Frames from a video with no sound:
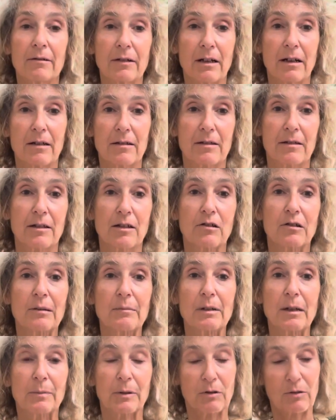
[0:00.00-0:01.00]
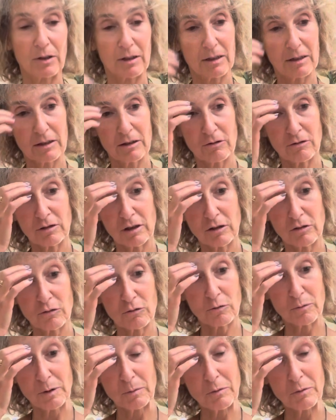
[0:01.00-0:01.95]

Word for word: voilà, c'était quand même la priorité des données à notre couple.